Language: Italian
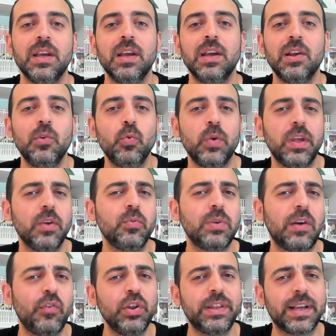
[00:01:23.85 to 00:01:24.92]
Lui,
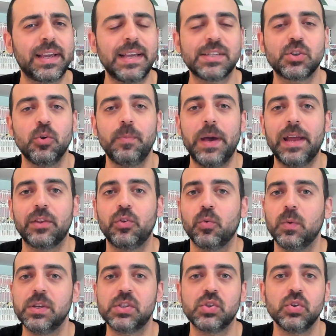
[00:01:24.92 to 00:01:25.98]
una volta che ha scoperto
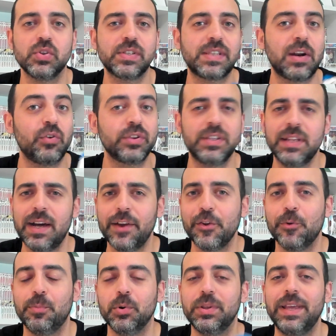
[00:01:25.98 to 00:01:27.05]
questo
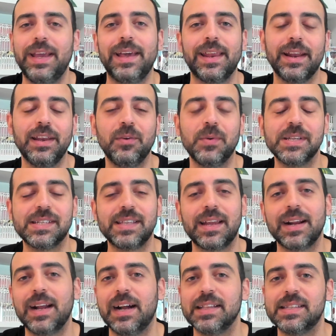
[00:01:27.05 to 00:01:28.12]
straordinario potere di questa
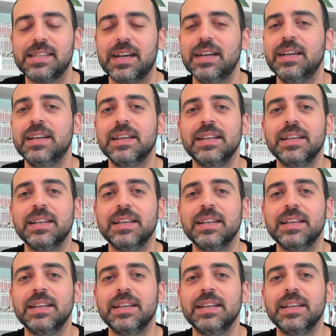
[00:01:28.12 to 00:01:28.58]
ragazza,